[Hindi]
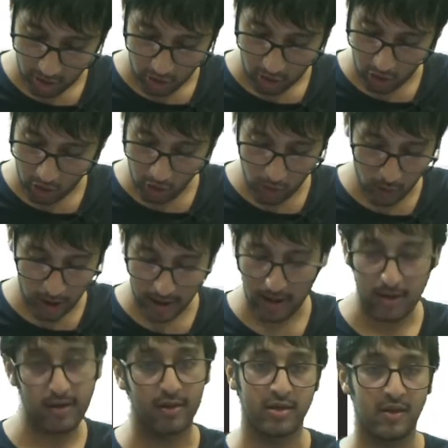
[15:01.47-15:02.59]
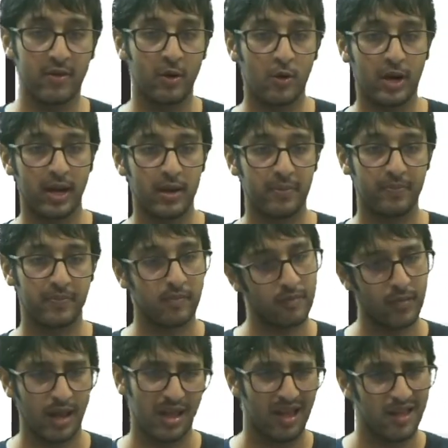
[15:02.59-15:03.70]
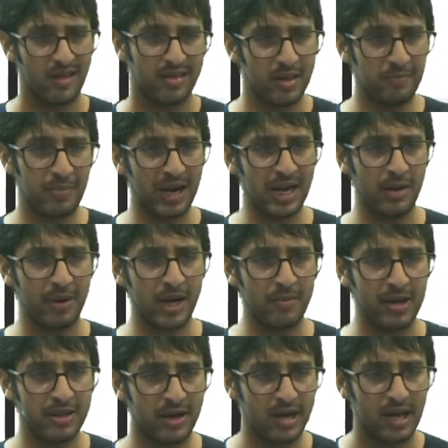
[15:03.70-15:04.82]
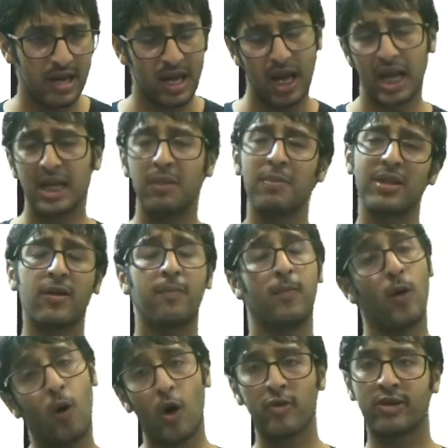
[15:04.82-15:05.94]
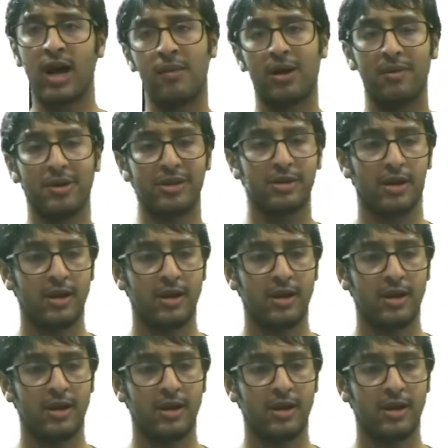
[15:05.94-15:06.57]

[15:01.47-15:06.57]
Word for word: टू पॉइंट सेवन हो गई सिंपल है ना बेटा मेथड ये मेथड बहुत काम का है बच्चा